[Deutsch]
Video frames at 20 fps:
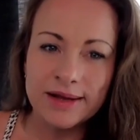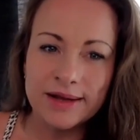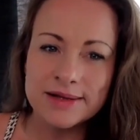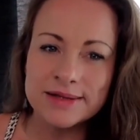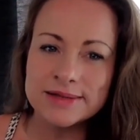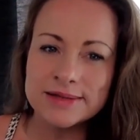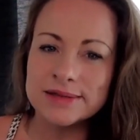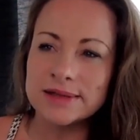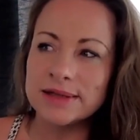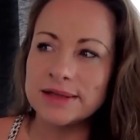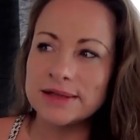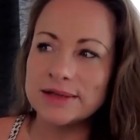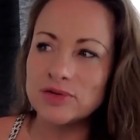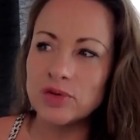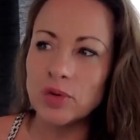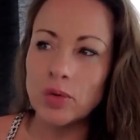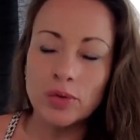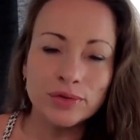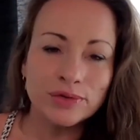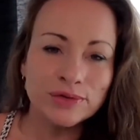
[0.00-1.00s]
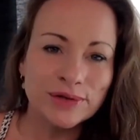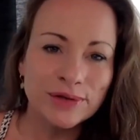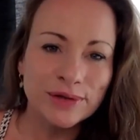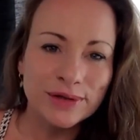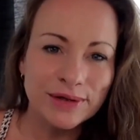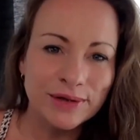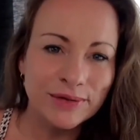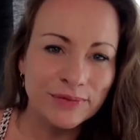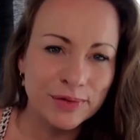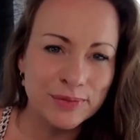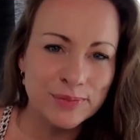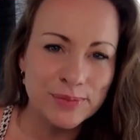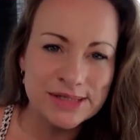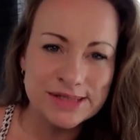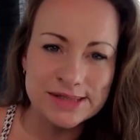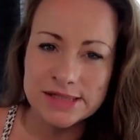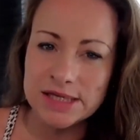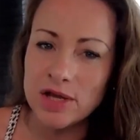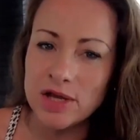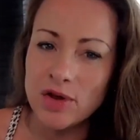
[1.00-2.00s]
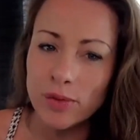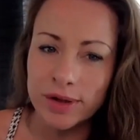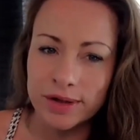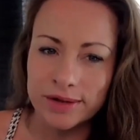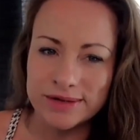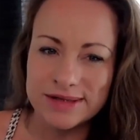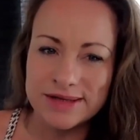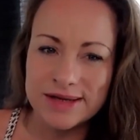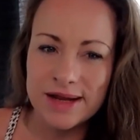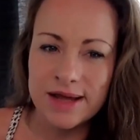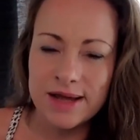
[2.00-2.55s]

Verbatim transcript: ein Tod von Beziehungen